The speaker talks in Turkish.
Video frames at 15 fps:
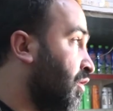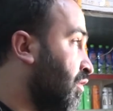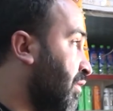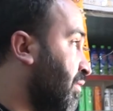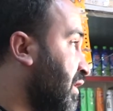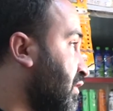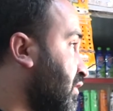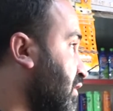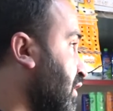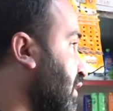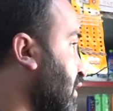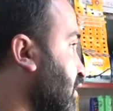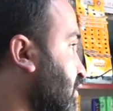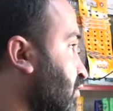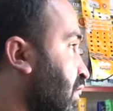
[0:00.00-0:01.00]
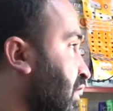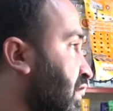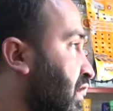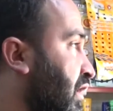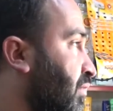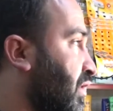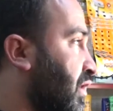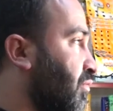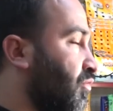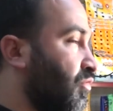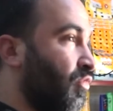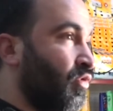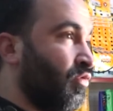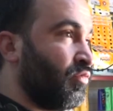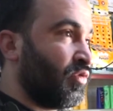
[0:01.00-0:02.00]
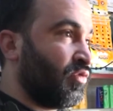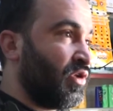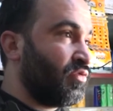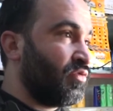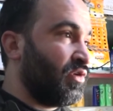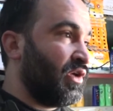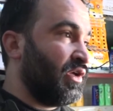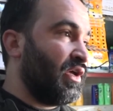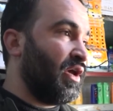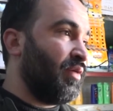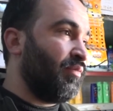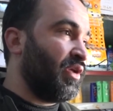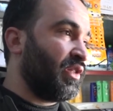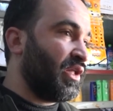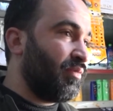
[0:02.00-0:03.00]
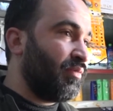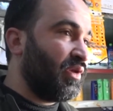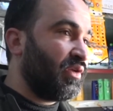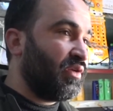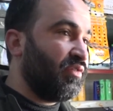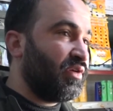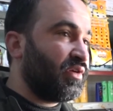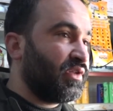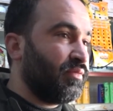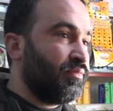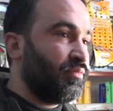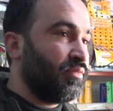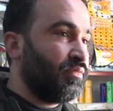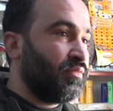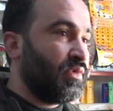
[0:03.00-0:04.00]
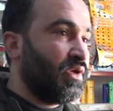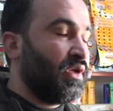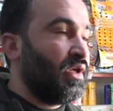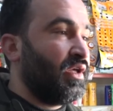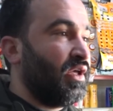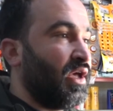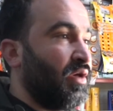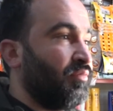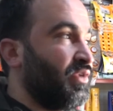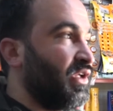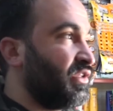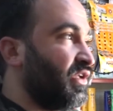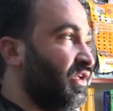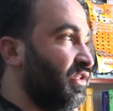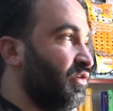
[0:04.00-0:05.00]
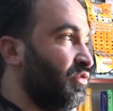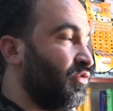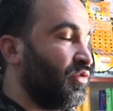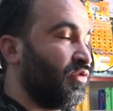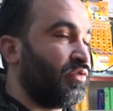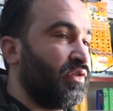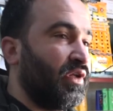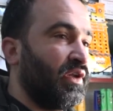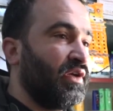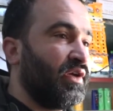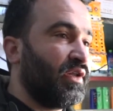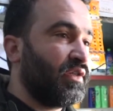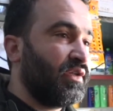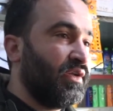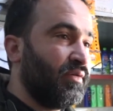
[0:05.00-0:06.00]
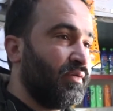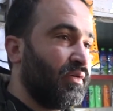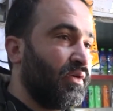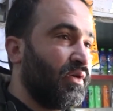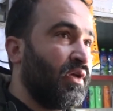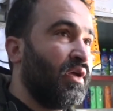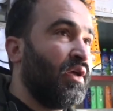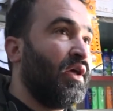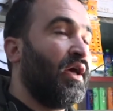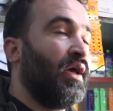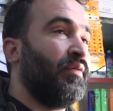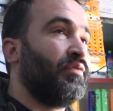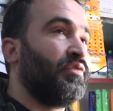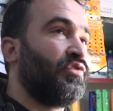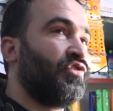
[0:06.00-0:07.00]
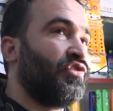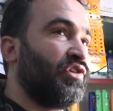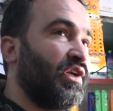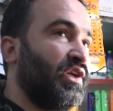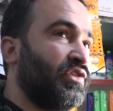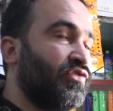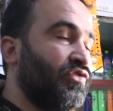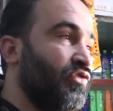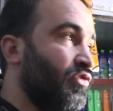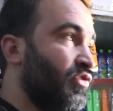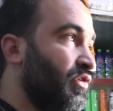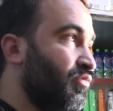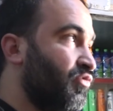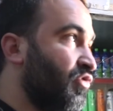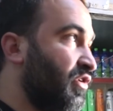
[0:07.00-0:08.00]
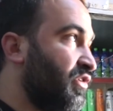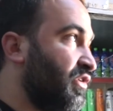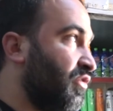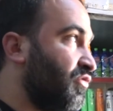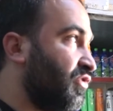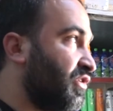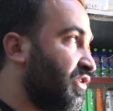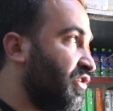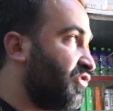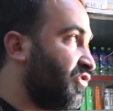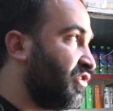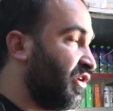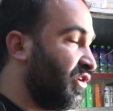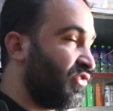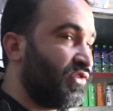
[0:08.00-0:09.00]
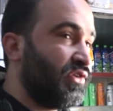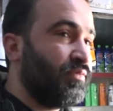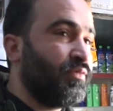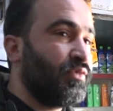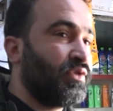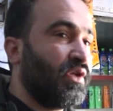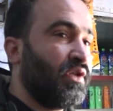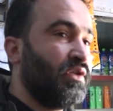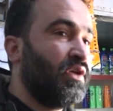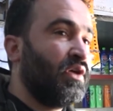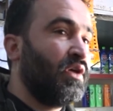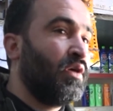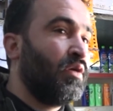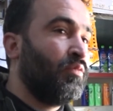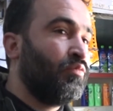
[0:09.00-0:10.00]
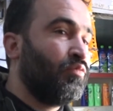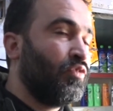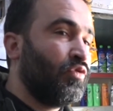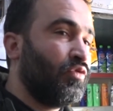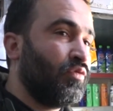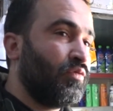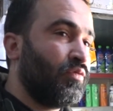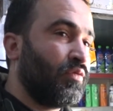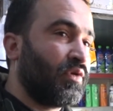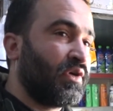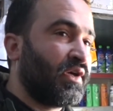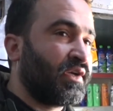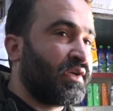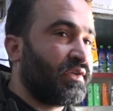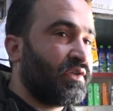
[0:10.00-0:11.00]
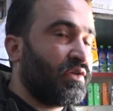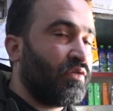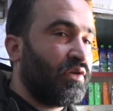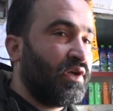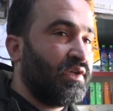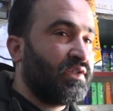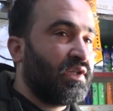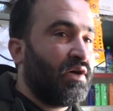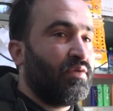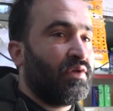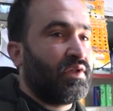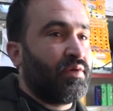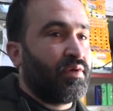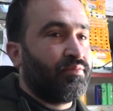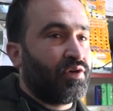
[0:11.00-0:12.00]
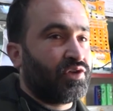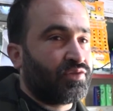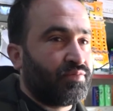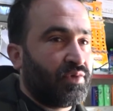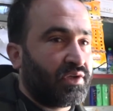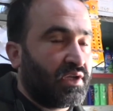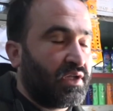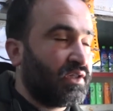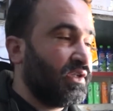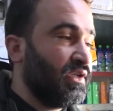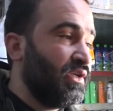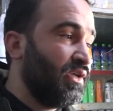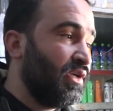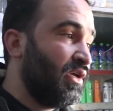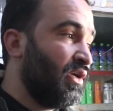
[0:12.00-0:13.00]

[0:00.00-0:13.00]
Ve ben e, güvenlik kameram olduğundan dolayı emniyete bilgi verdim. Emniyet geldi görüntüleri aldı. E, şikayetçi oldum. Şu an savcılıkta şikayetçiyim bundan. Bu kırgızlık olayı daha evvel de benim başıma geldi.